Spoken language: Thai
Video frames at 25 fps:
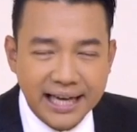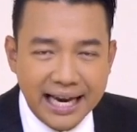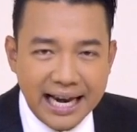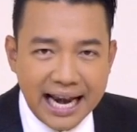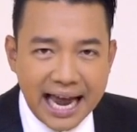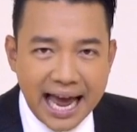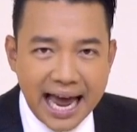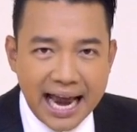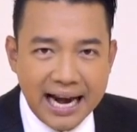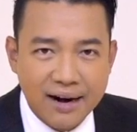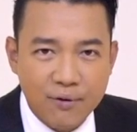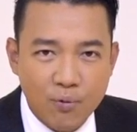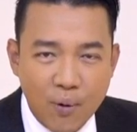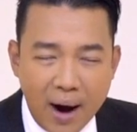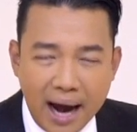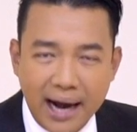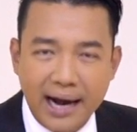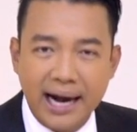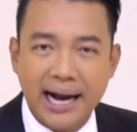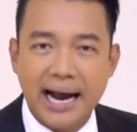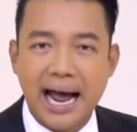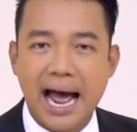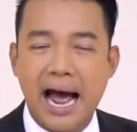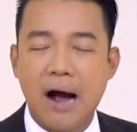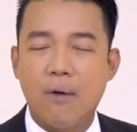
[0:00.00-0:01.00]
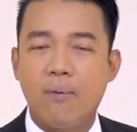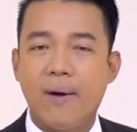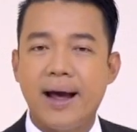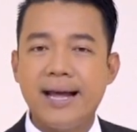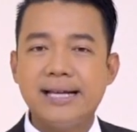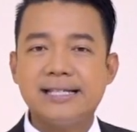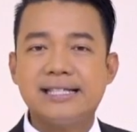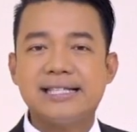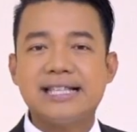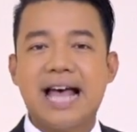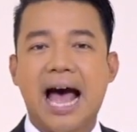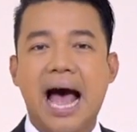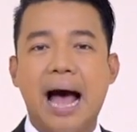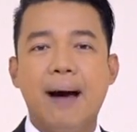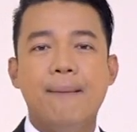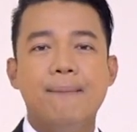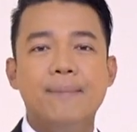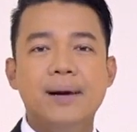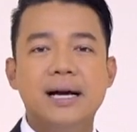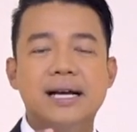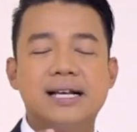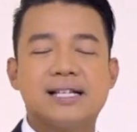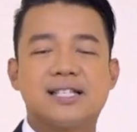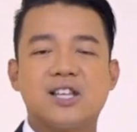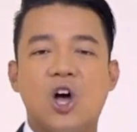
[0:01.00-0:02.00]
ไทยแลนด์วางราคาไว้
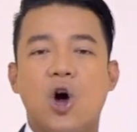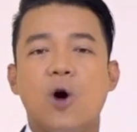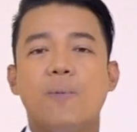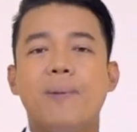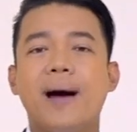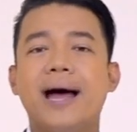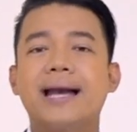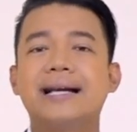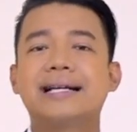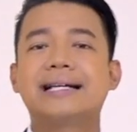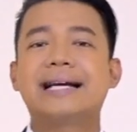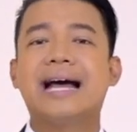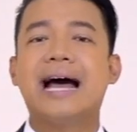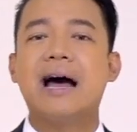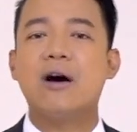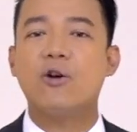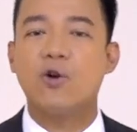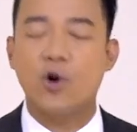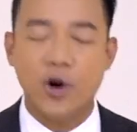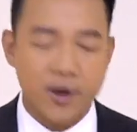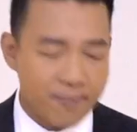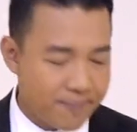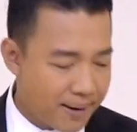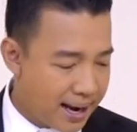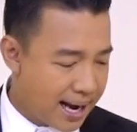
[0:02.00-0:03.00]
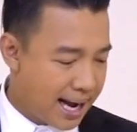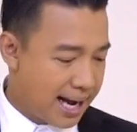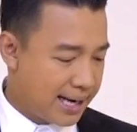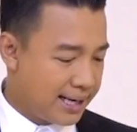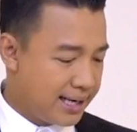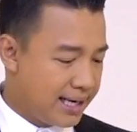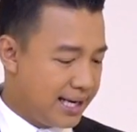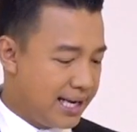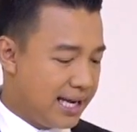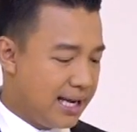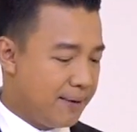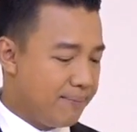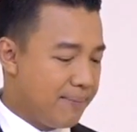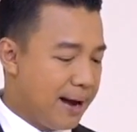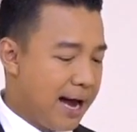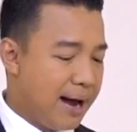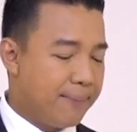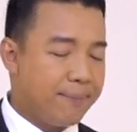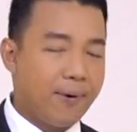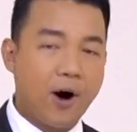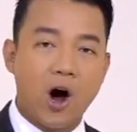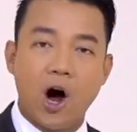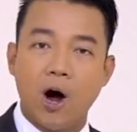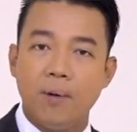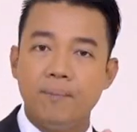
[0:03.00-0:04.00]
32,900 บาทนี่มา
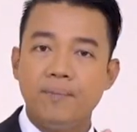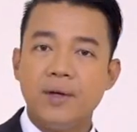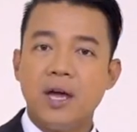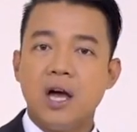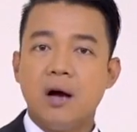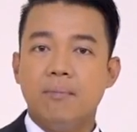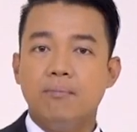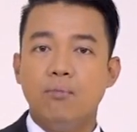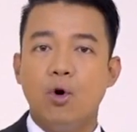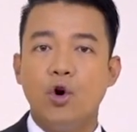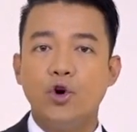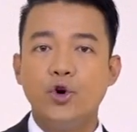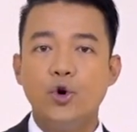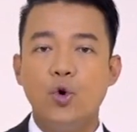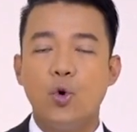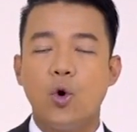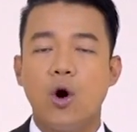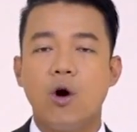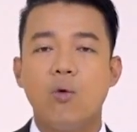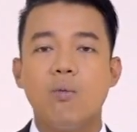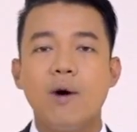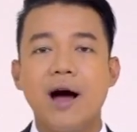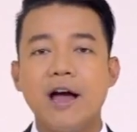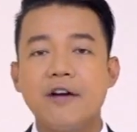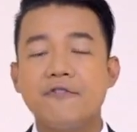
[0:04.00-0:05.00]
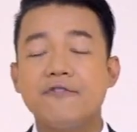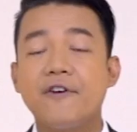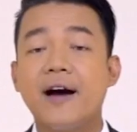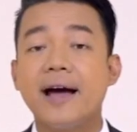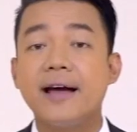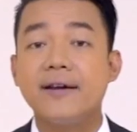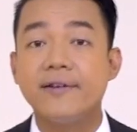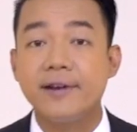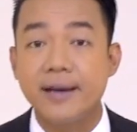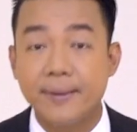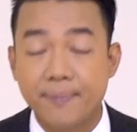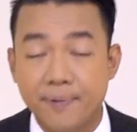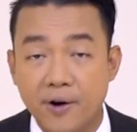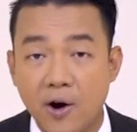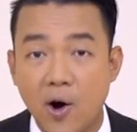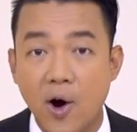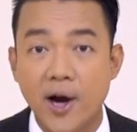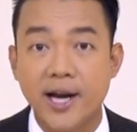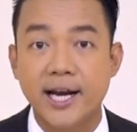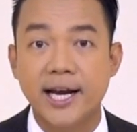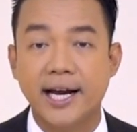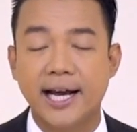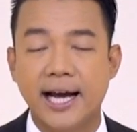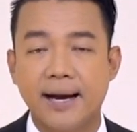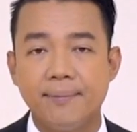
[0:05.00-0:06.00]
พร้อมโมดูลของ Wi-Fi เรียบร้อย
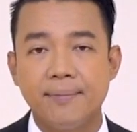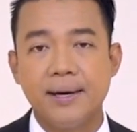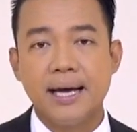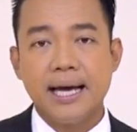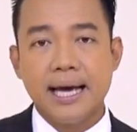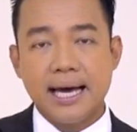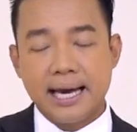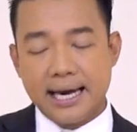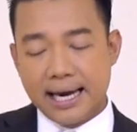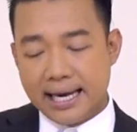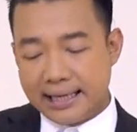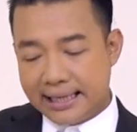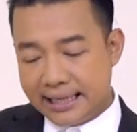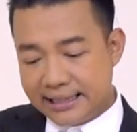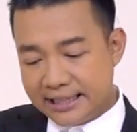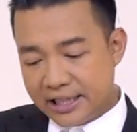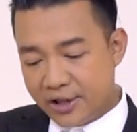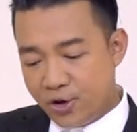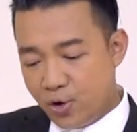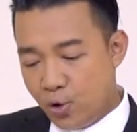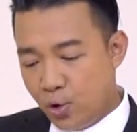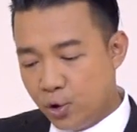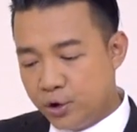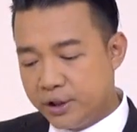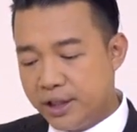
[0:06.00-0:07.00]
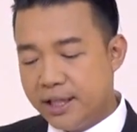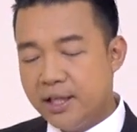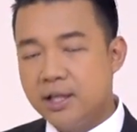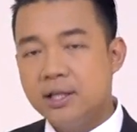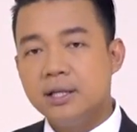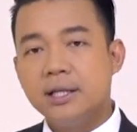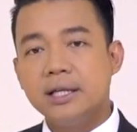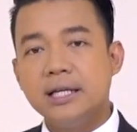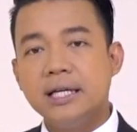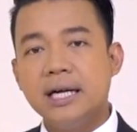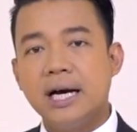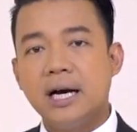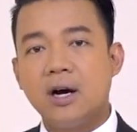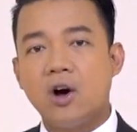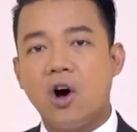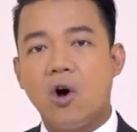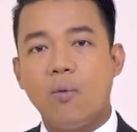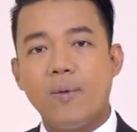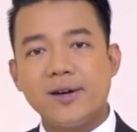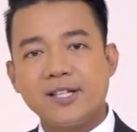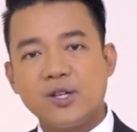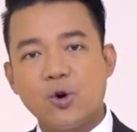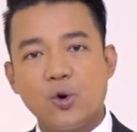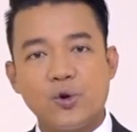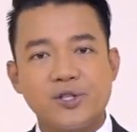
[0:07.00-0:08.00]
นะครับ และถ้าจะดูถึงเรื่องของ
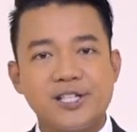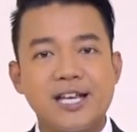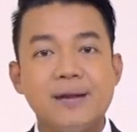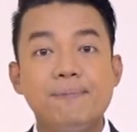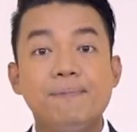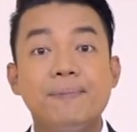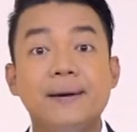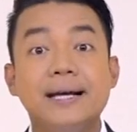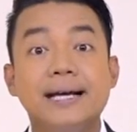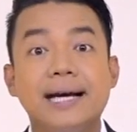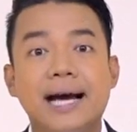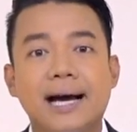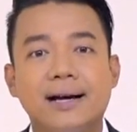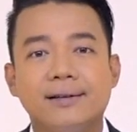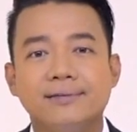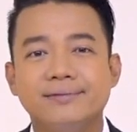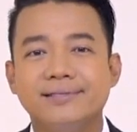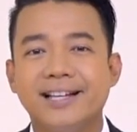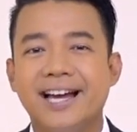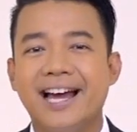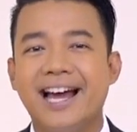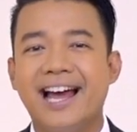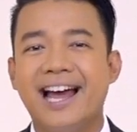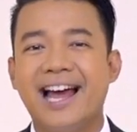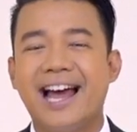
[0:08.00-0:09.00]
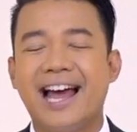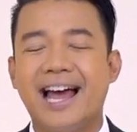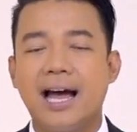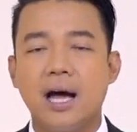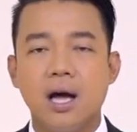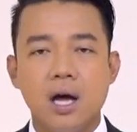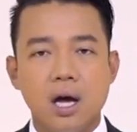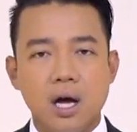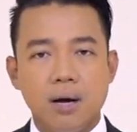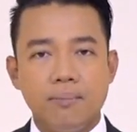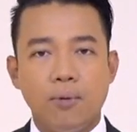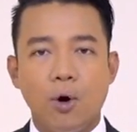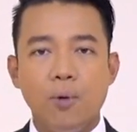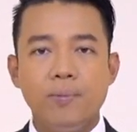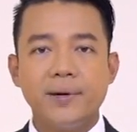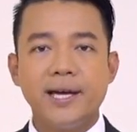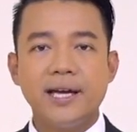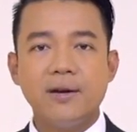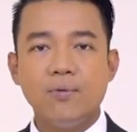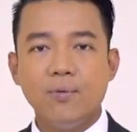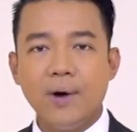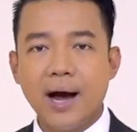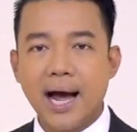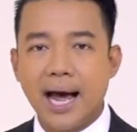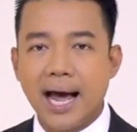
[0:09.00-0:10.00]
วัสดุสิ้นเปลืองนะผม
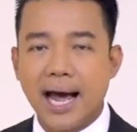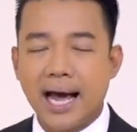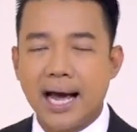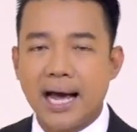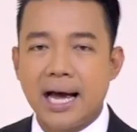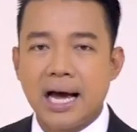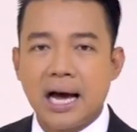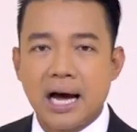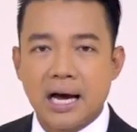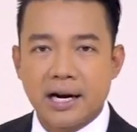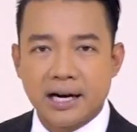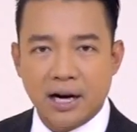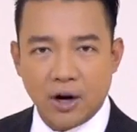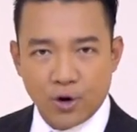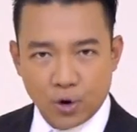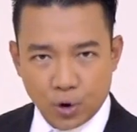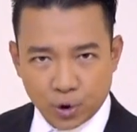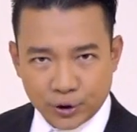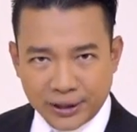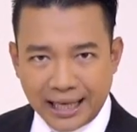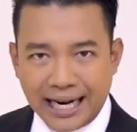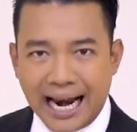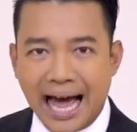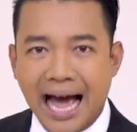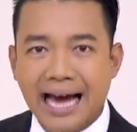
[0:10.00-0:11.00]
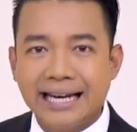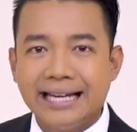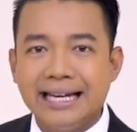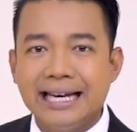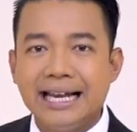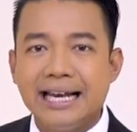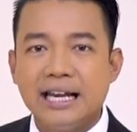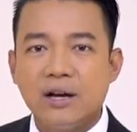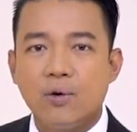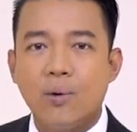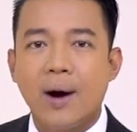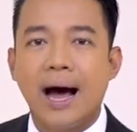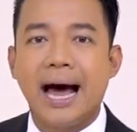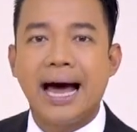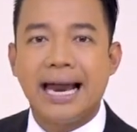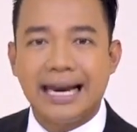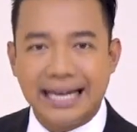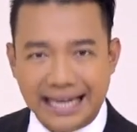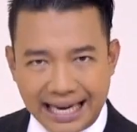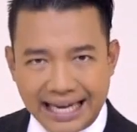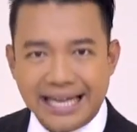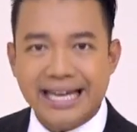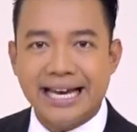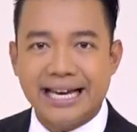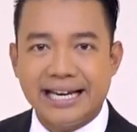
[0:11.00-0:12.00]
คิดว่าเราดูตารางนี้เลยดีกว่า
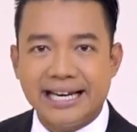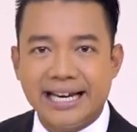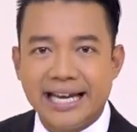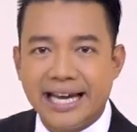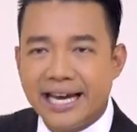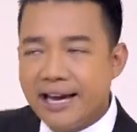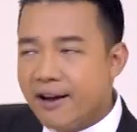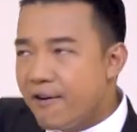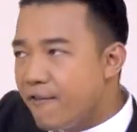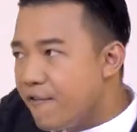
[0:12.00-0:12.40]
ละเอียดดี